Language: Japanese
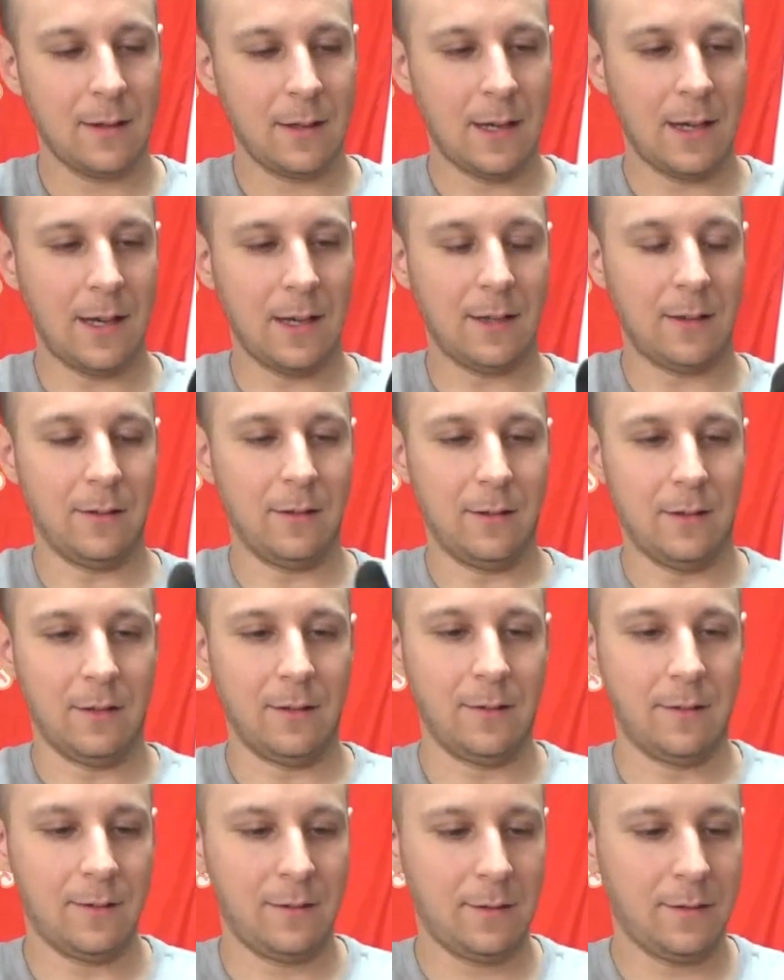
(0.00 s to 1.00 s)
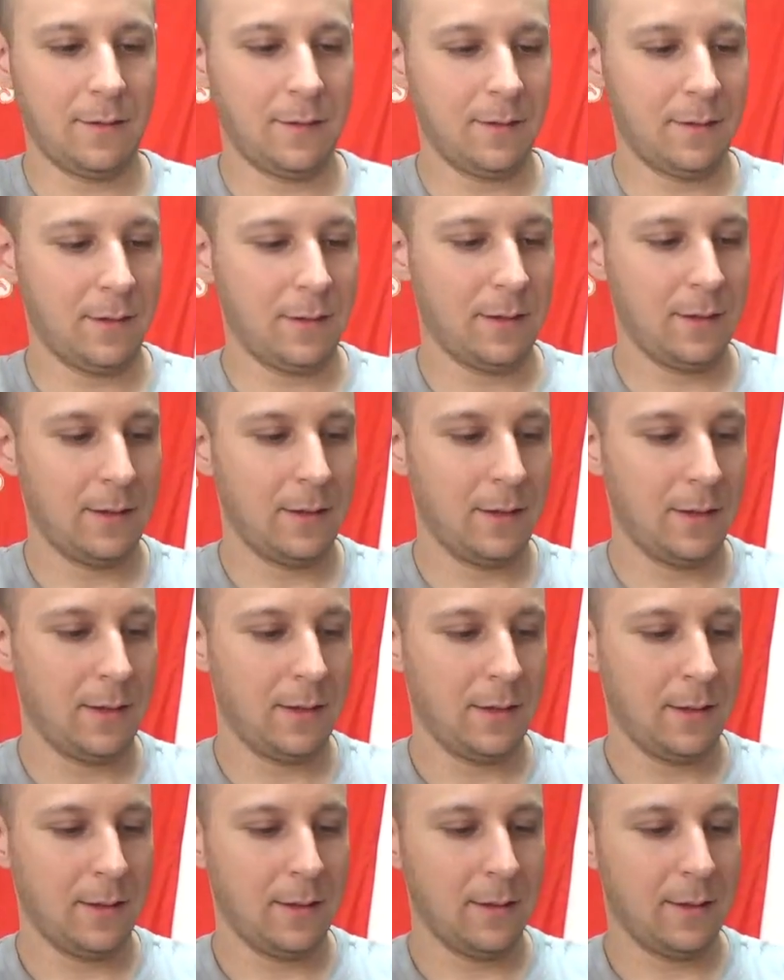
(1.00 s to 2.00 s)
えっ、ー、と
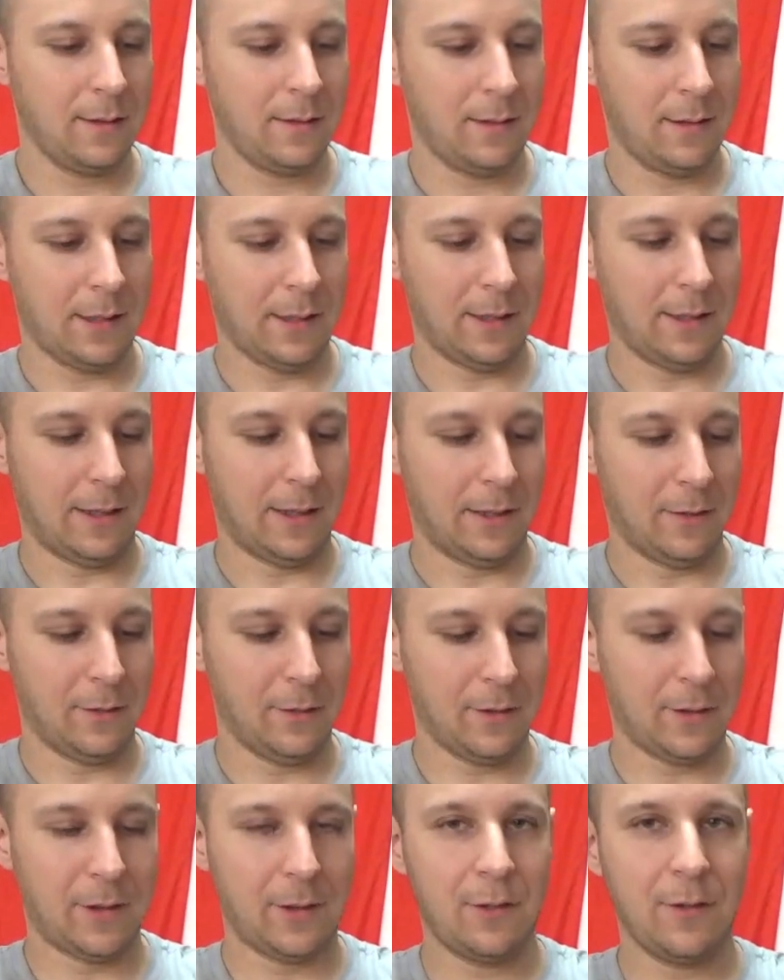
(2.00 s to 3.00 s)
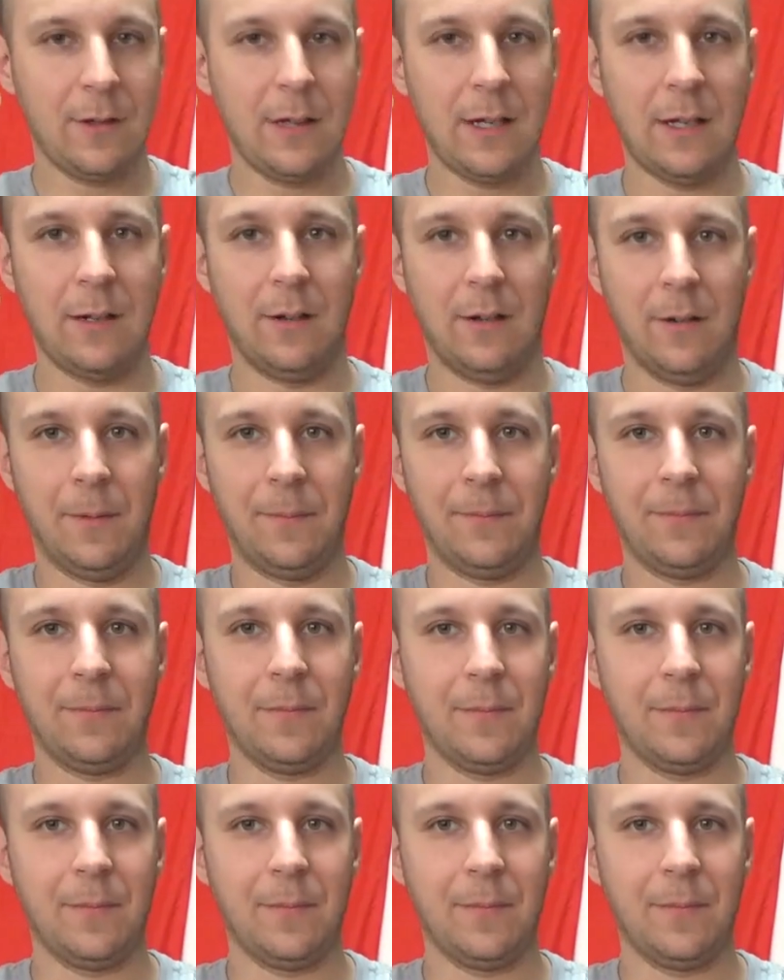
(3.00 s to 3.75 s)
なんだろう薄いの